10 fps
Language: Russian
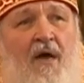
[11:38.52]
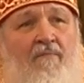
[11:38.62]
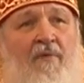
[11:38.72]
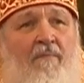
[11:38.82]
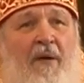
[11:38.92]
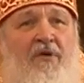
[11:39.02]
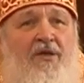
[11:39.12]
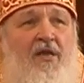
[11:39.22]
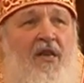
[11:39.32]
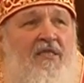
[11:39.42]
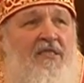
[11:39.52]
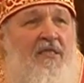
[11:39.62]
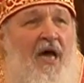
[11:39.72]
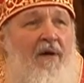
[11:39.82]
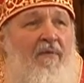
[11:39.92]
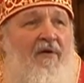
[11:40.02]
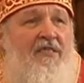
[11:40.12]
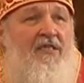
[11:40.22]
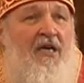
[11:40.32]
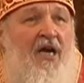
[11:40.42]
Мы победили самого
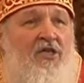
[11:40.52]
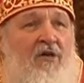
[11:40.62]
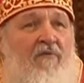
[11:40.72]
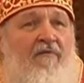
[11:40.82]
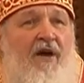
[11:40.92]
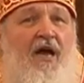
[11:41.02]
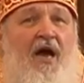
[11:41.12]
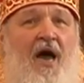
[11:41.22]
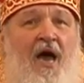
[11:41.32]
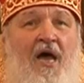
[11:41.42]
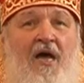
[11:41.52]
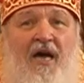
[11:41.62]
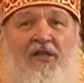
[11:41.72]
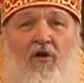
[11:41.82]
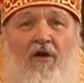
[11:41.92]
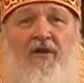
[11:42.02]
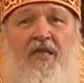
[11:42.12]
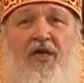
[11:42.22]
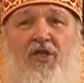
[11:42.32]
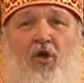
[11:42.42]
страшного врага, которого
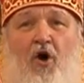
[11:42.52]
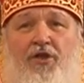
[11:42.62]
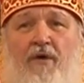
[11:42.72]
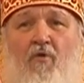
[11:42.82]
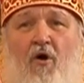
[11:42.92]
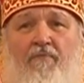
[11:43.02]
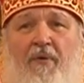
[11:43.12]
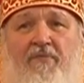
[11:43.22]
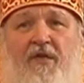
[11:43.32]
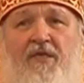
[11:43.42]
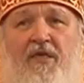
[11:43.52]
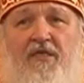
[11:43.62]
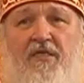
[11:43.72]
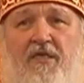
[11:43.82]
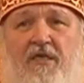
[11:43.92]
никто не мог победить.